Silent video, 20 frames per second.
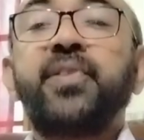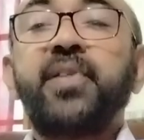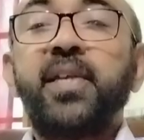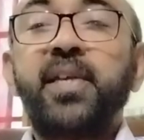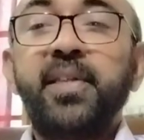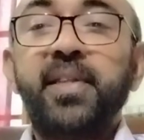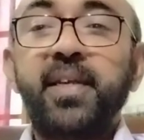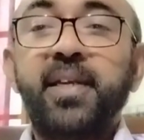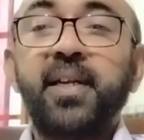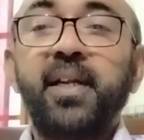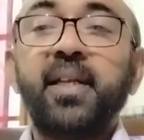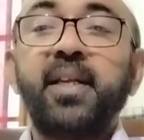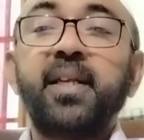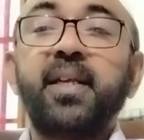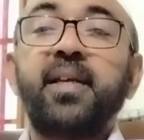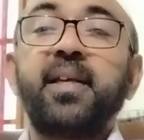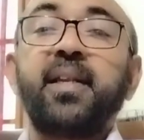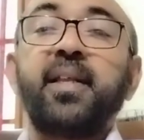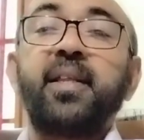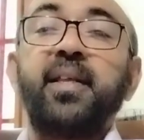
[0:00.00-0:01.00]
செய்திகள்
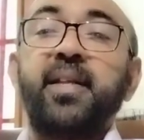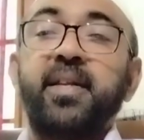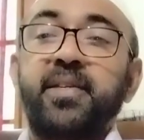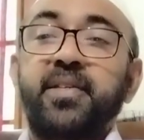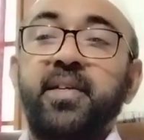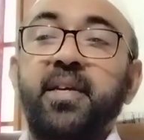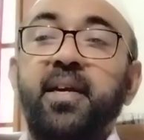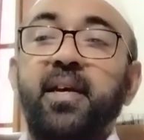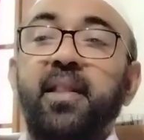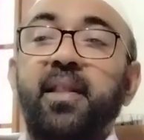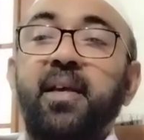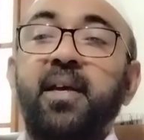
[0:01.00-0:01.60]
இருக்கிறது இன்ஷா